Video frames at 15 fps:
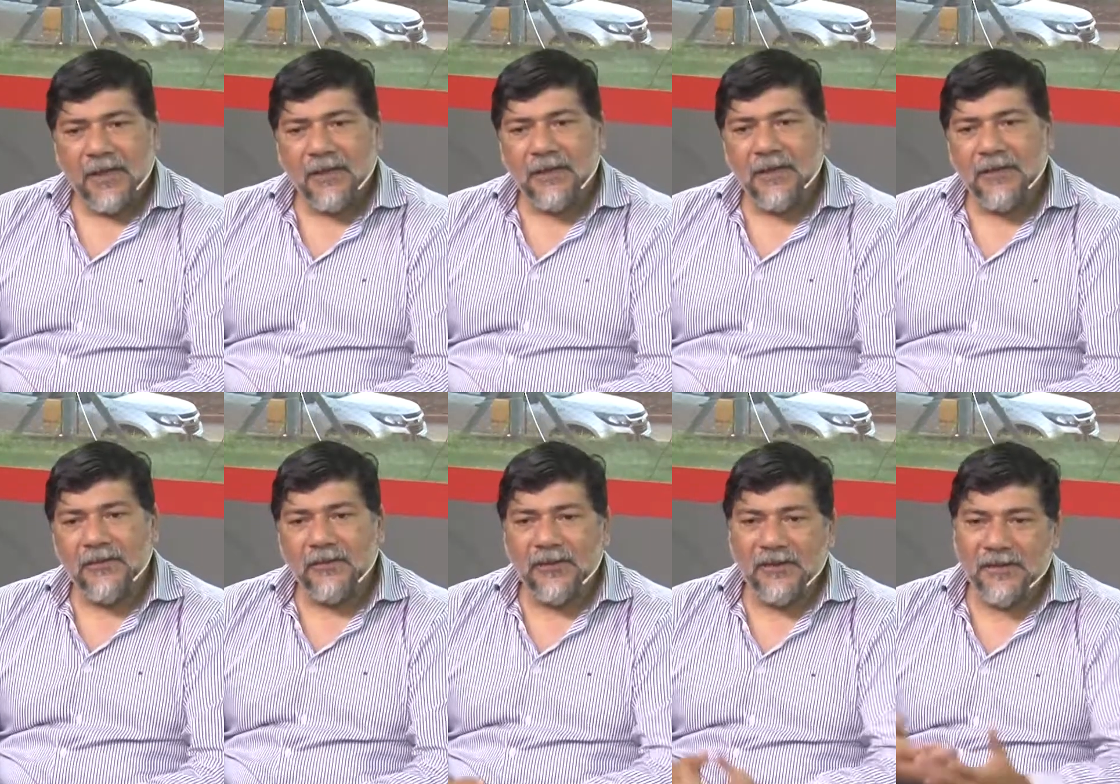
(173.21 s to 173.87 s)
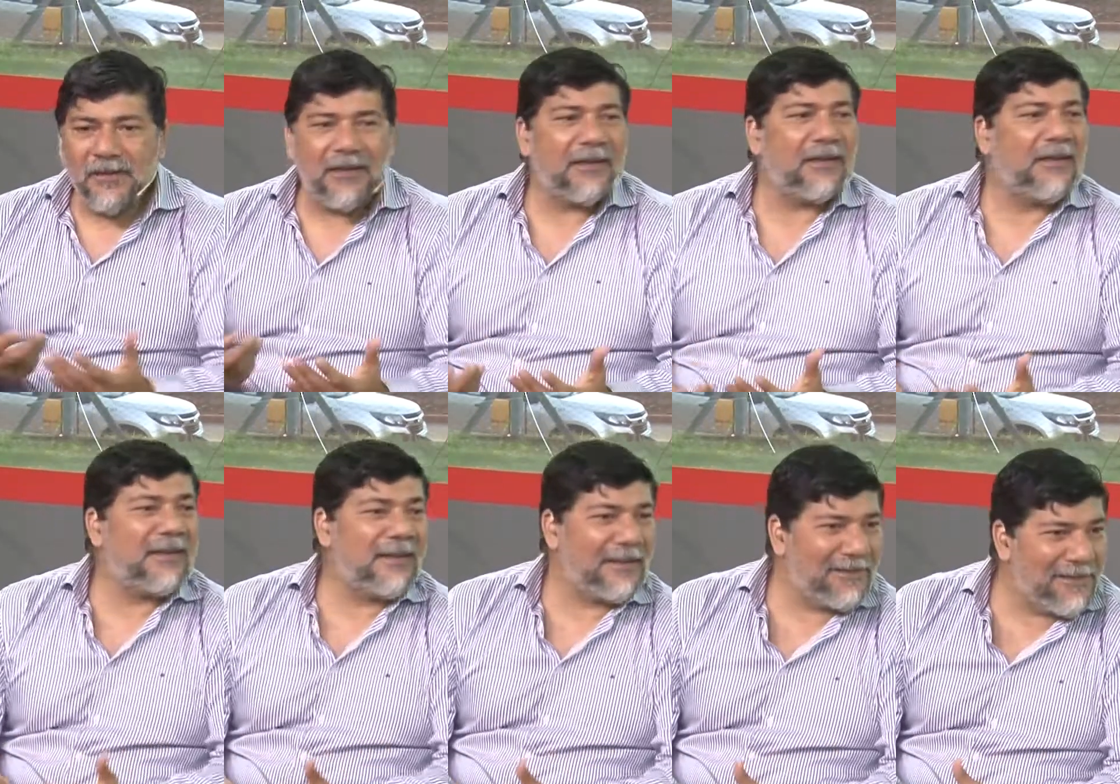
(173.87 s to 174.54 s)
Eh, yo quisiera
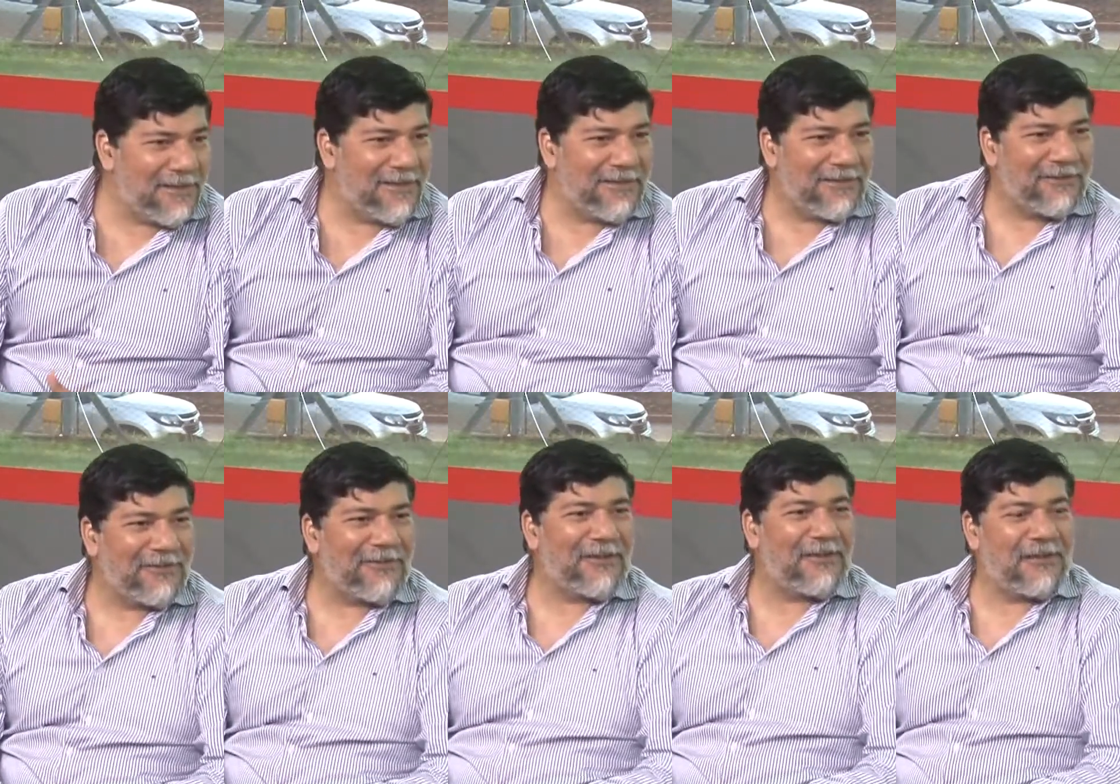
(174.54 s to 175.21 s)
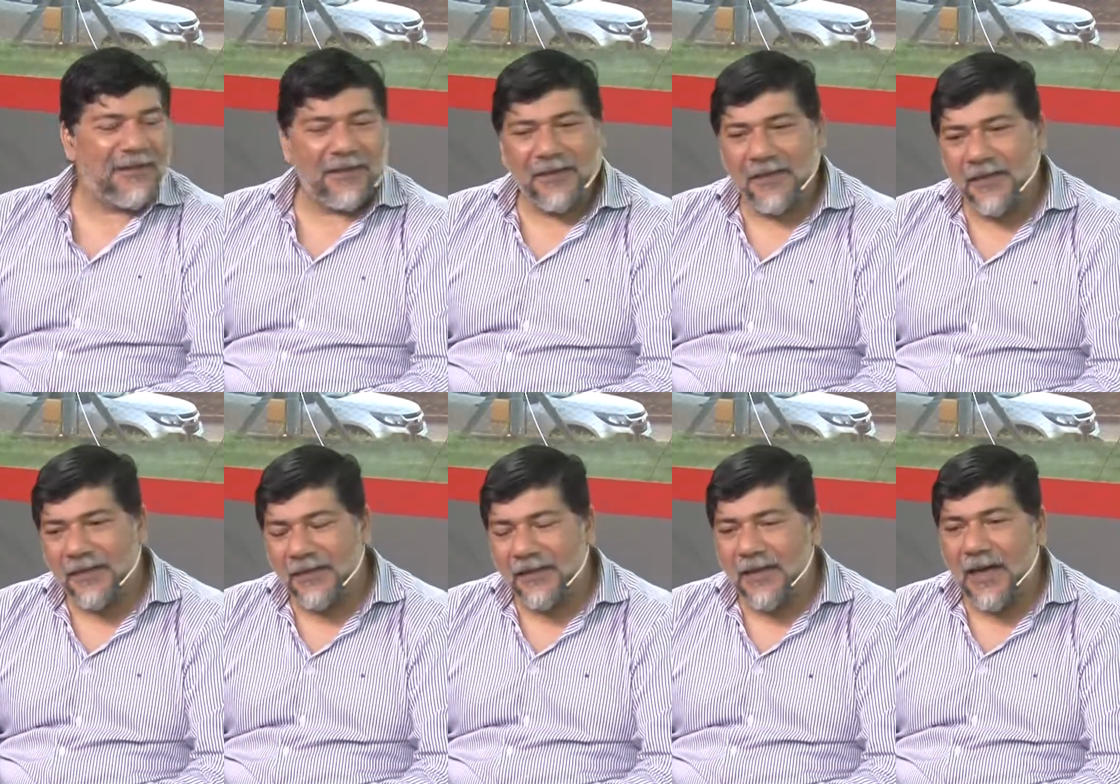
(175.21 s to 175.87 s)
creer que sí, yo quisiera
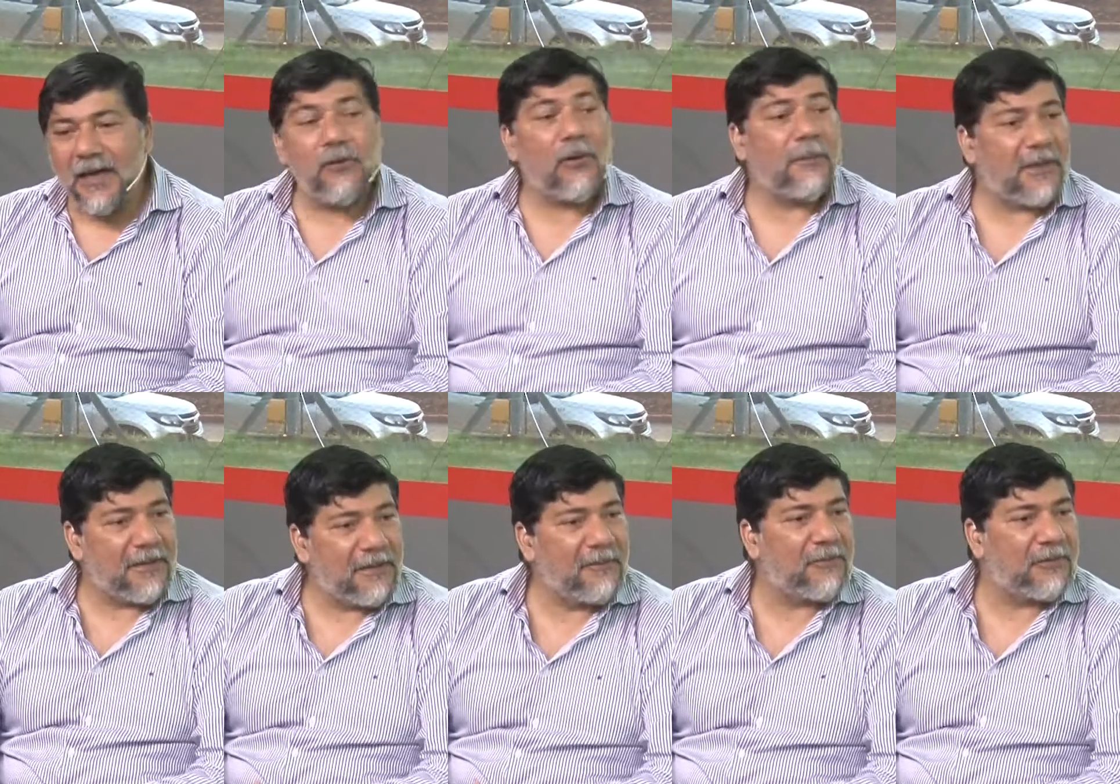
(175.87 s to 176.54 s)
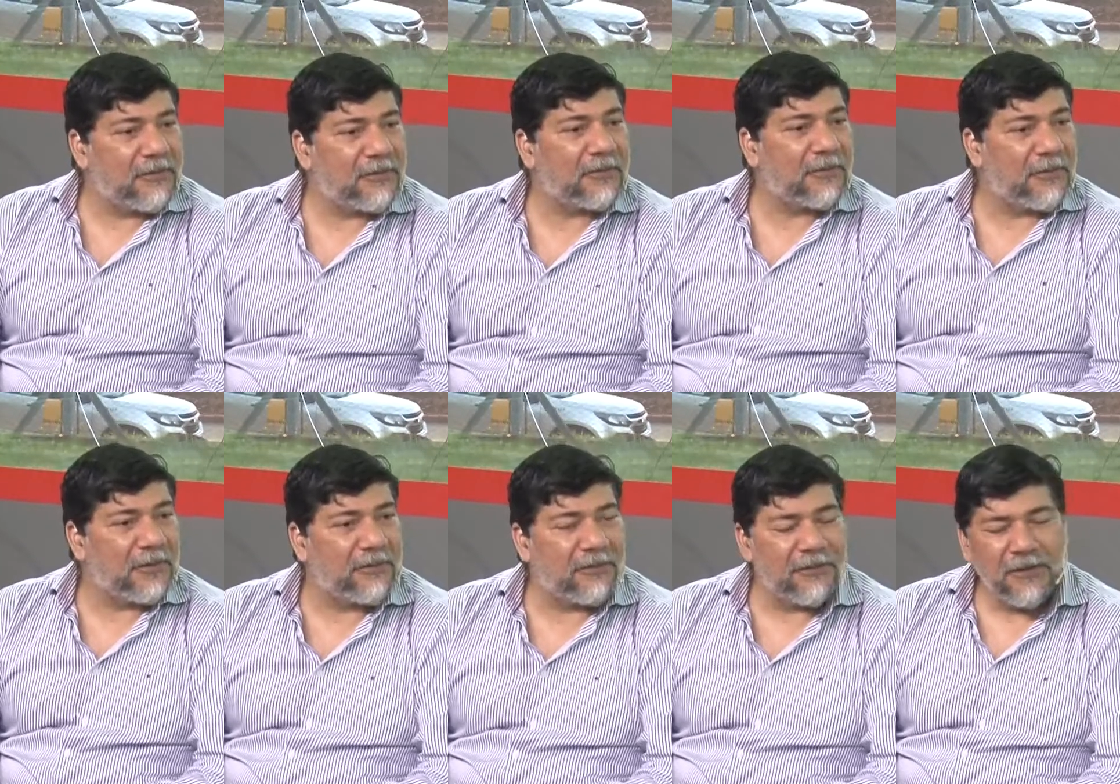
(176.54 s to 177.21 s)
creer que algo aprendimos de todo
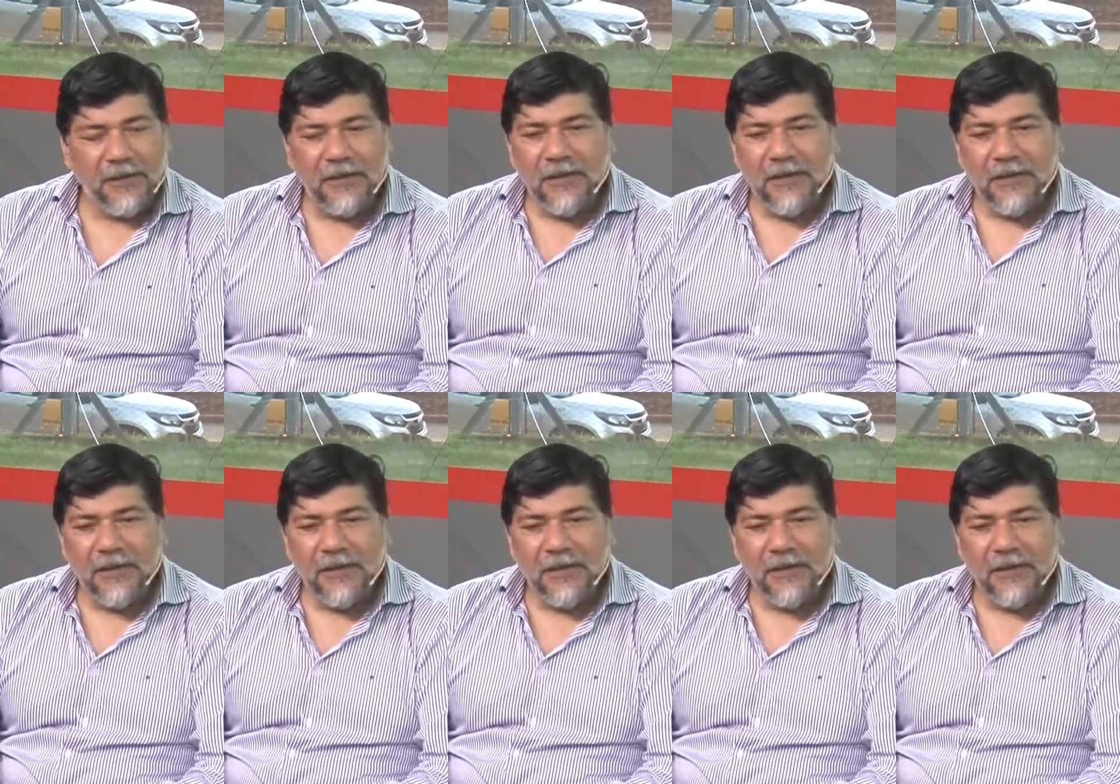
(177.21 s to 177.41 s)
esto,